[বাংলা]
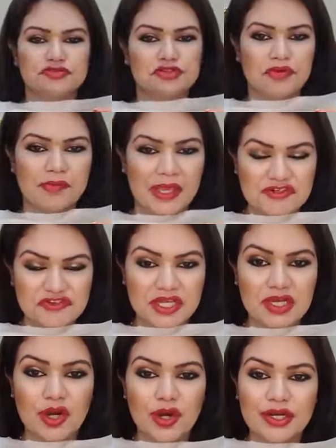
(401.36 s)
সুন্দর
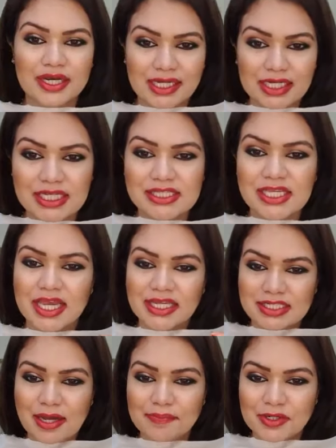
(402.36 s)
ম্যাটেরিয়াল হয় রাংরাসিয়া
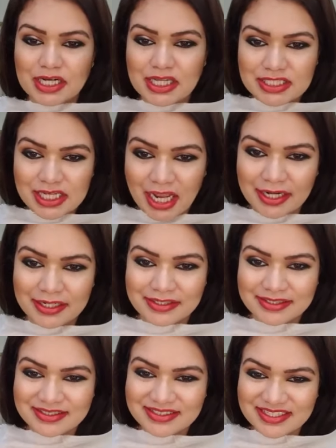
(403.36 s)
এটা আপনারা জানেন
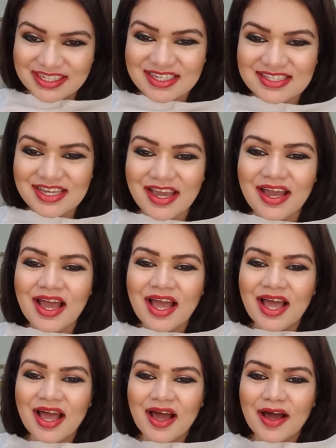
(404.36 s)
ঠিক আছে
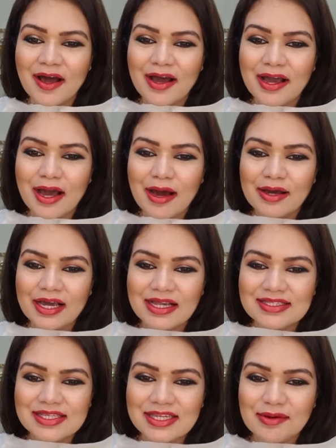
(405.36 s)

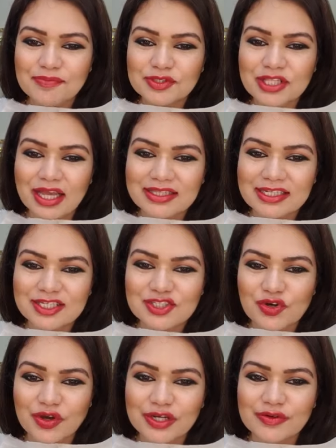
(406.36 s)
কাজীর আপু তাড়াতাড়ি
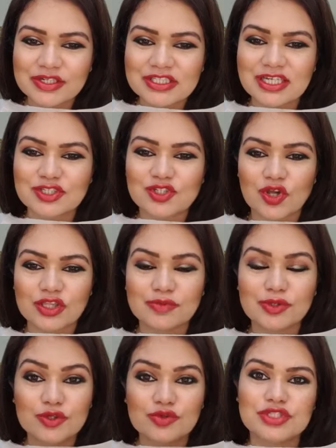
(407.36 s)
জয়েন হয়ে যান
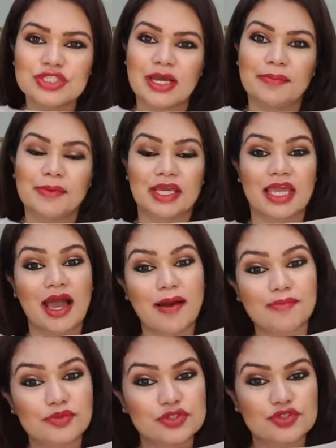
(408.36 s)
ছন্দমণি খুঁজছে আপনাকে
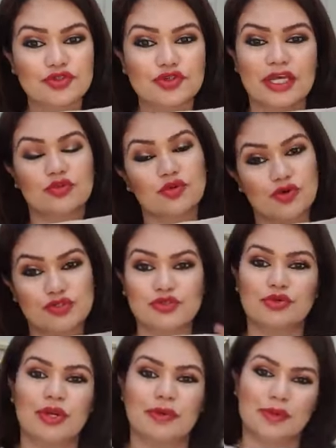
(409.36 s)
আপুর জন্য এত
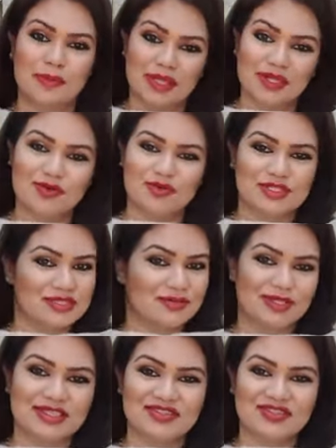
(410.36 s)
কষ্ট করে আমরা বের করছি
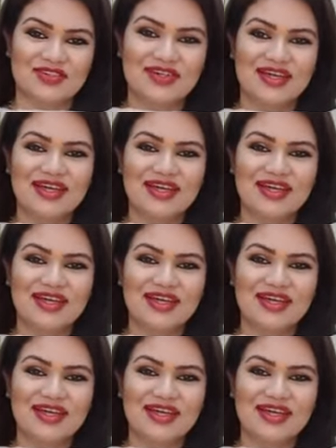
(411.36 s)
বলেন তো